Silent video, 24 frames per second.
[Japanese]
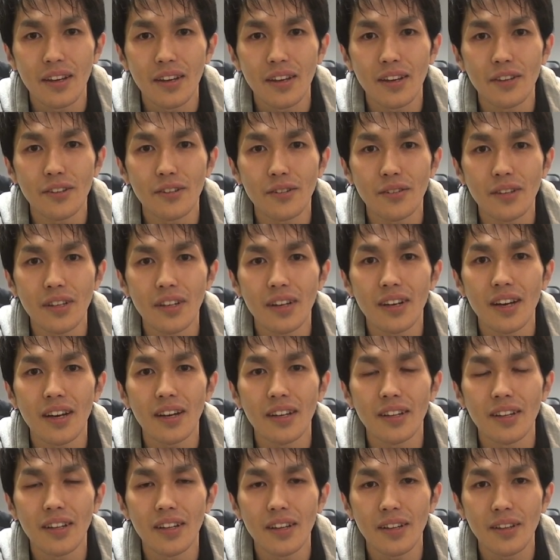非常に
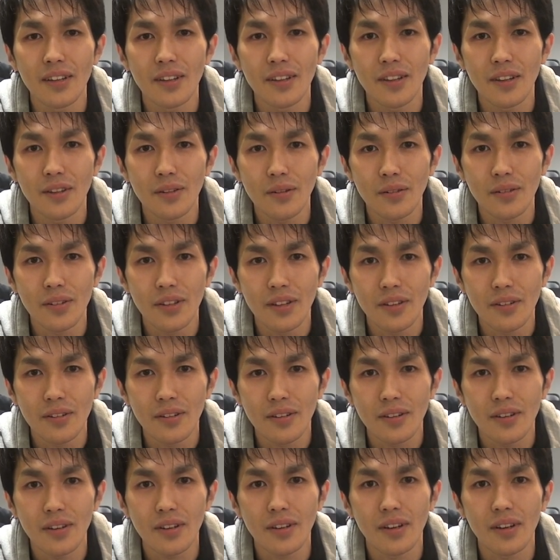来年にとっての